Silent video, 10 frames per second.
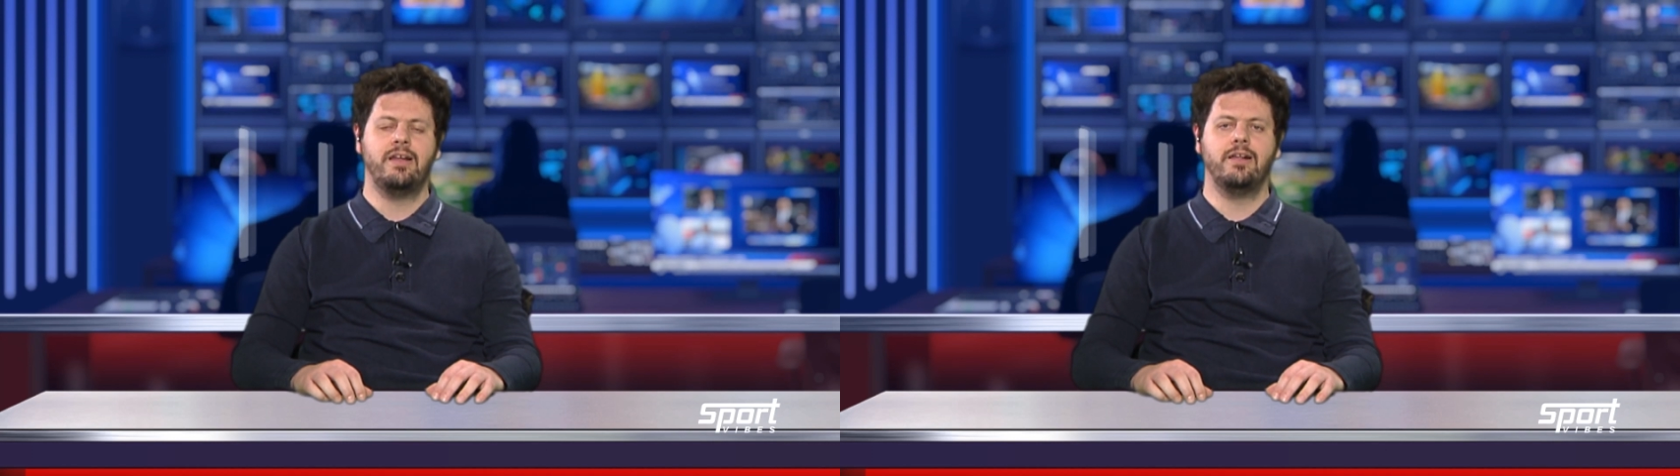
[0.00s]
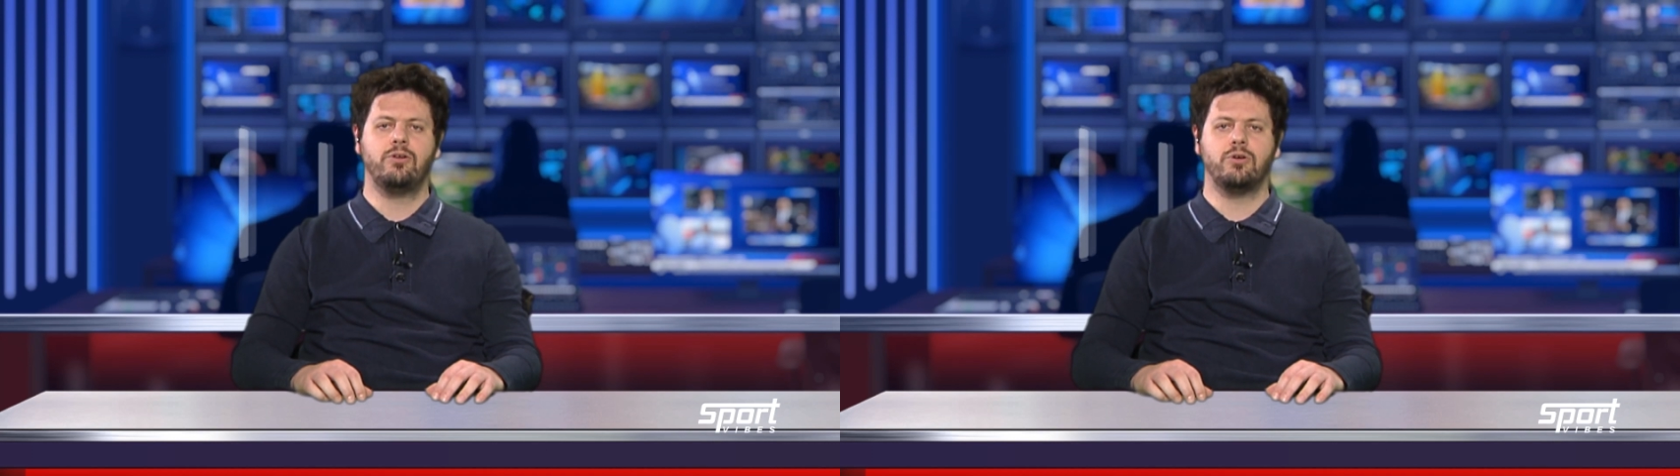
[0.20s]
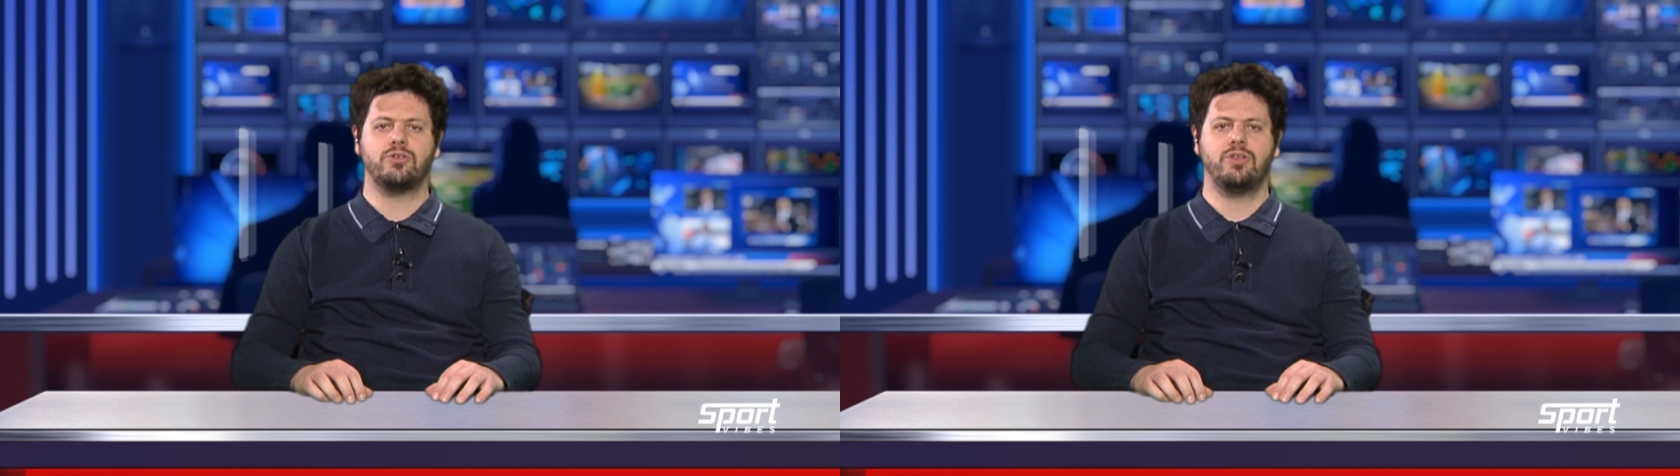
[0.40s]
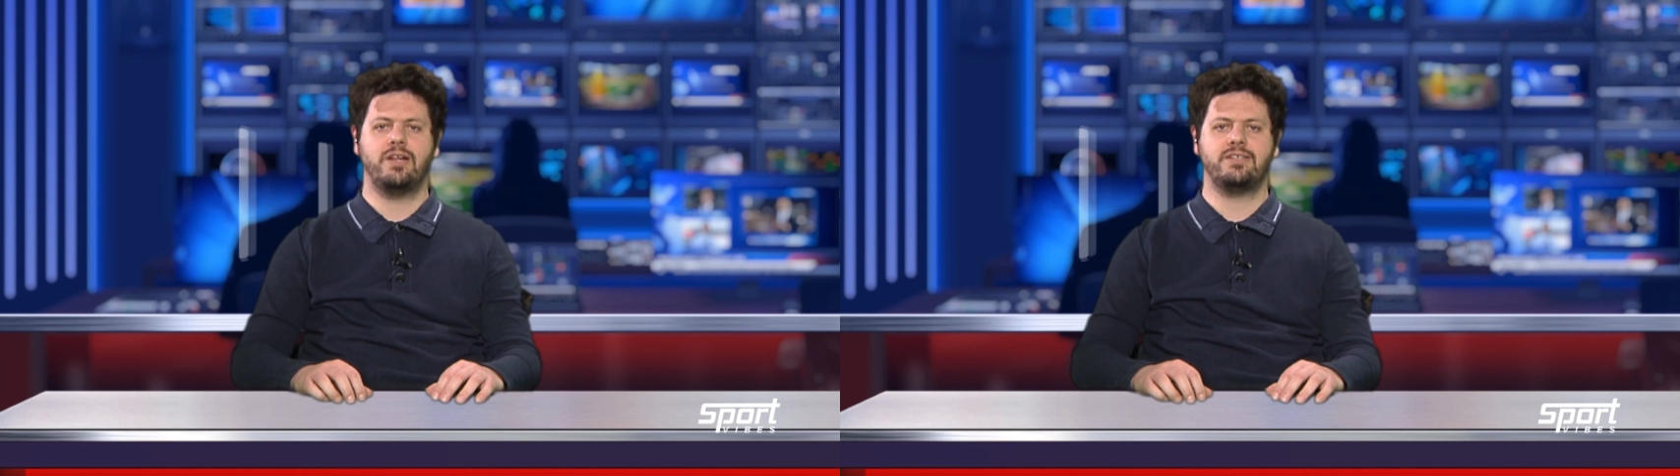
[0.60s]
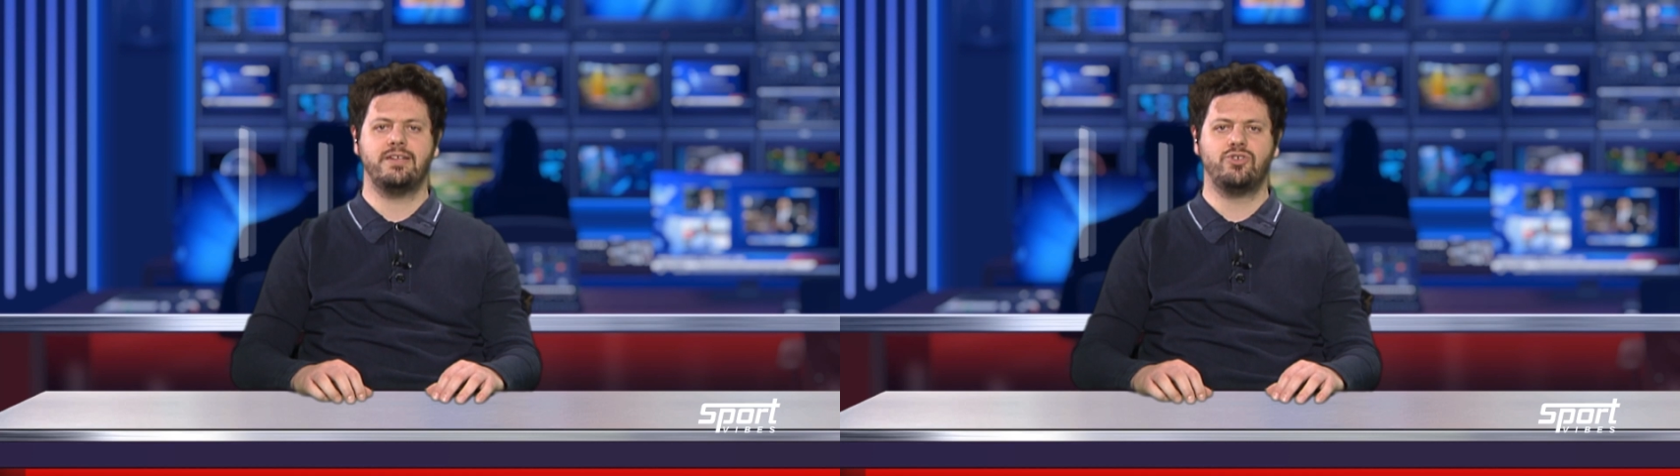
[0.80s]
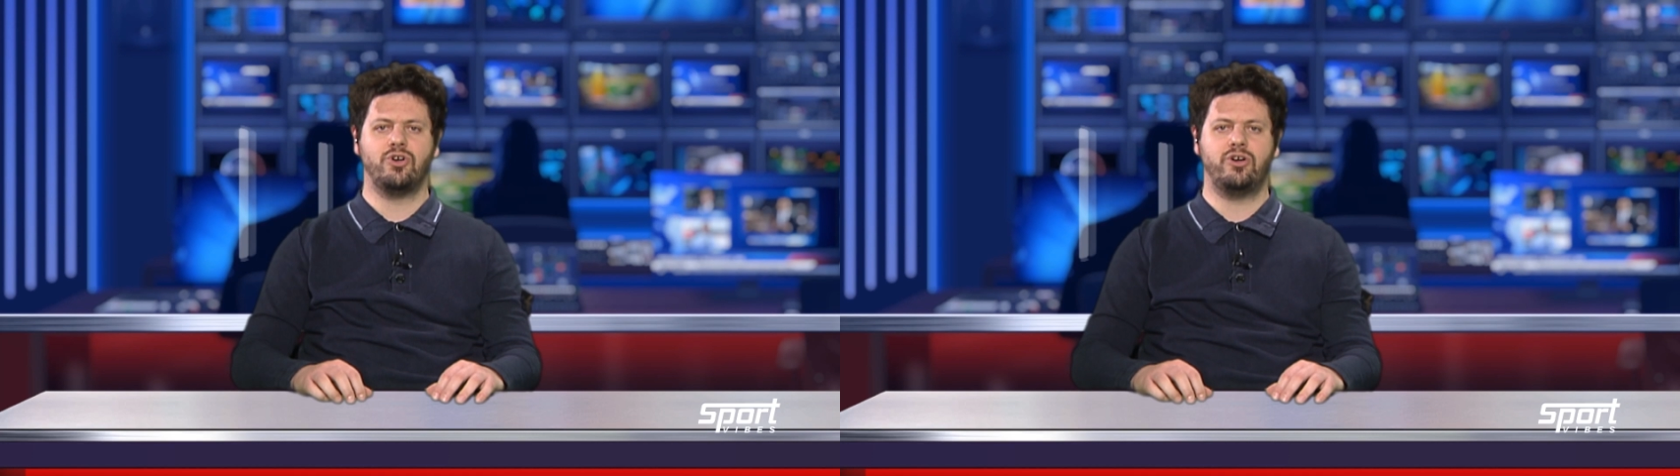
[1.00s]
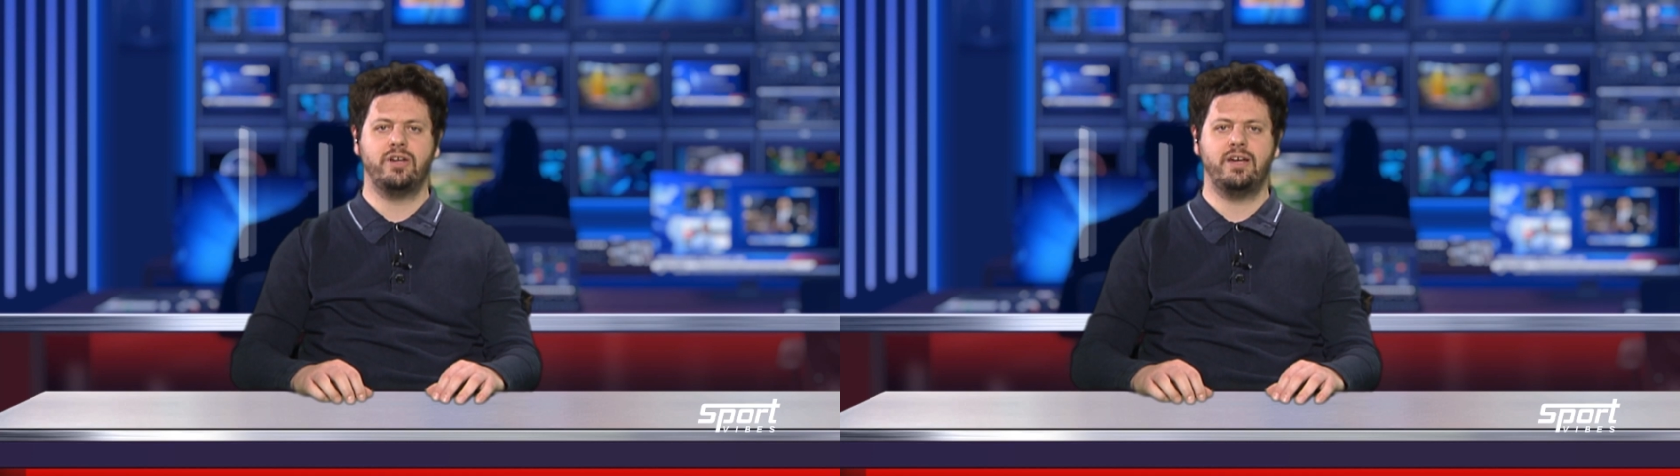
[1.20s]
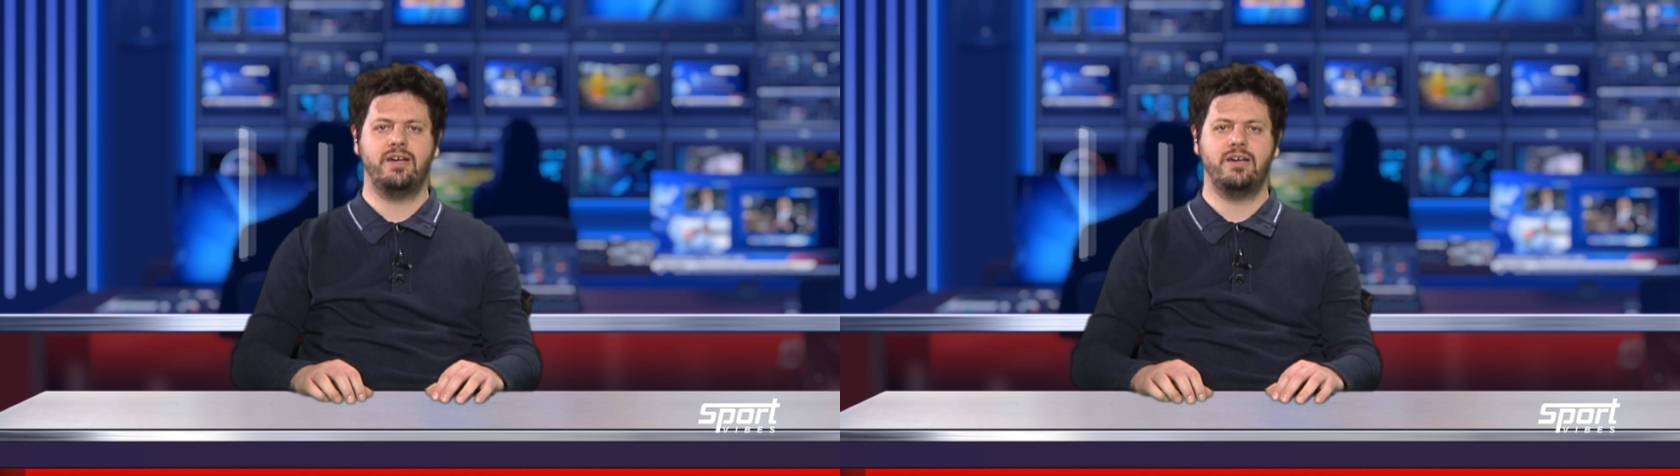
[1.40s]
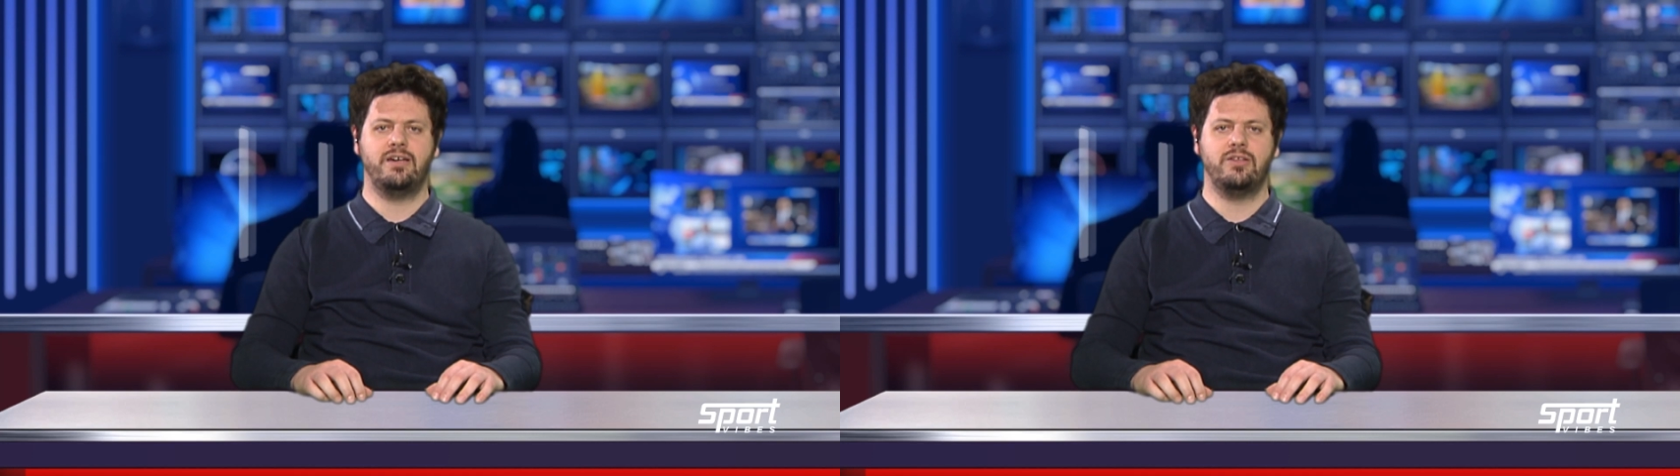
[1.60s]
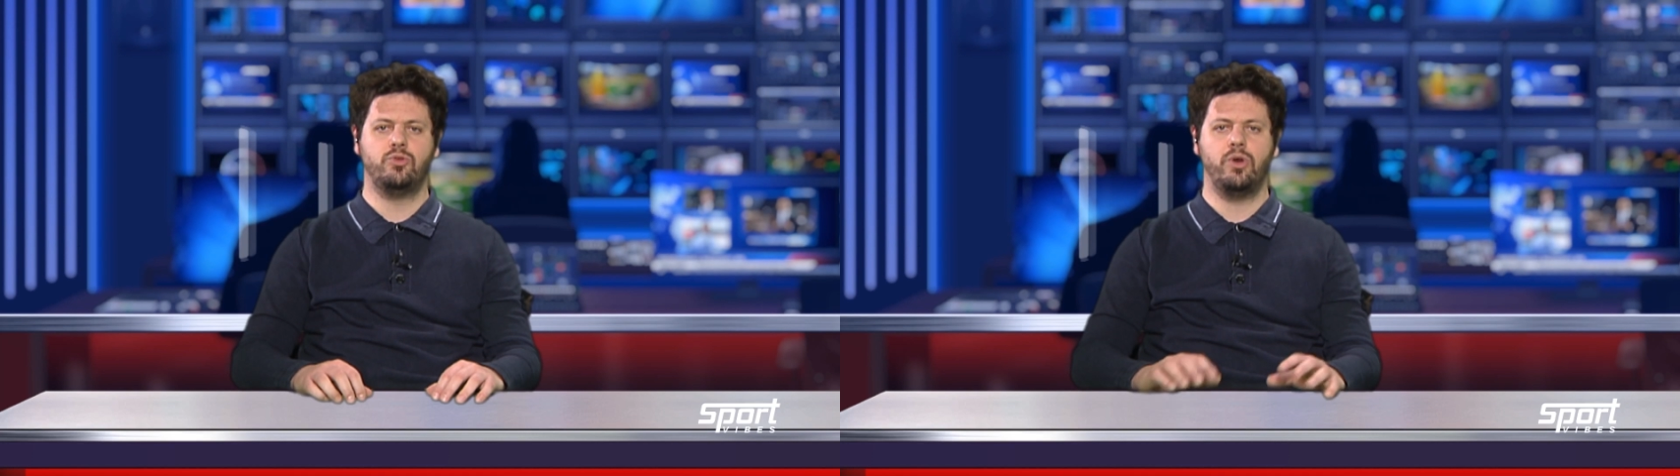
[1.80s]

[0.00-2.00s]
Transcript: nel corso della stagione,